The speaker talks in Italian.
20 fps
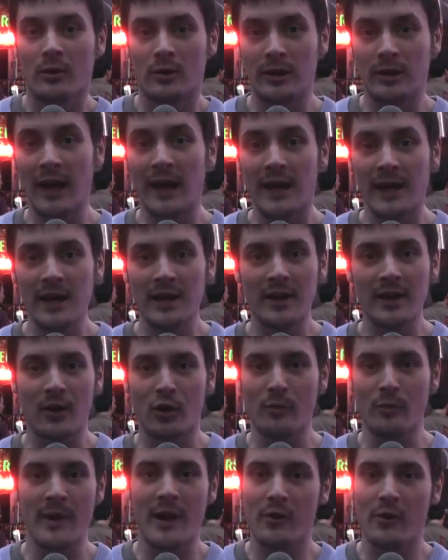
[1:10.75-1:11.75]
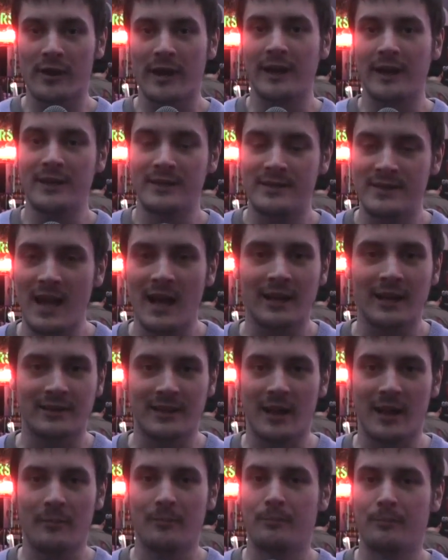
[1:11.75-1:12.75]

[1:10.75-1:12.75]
La League come è organizzata?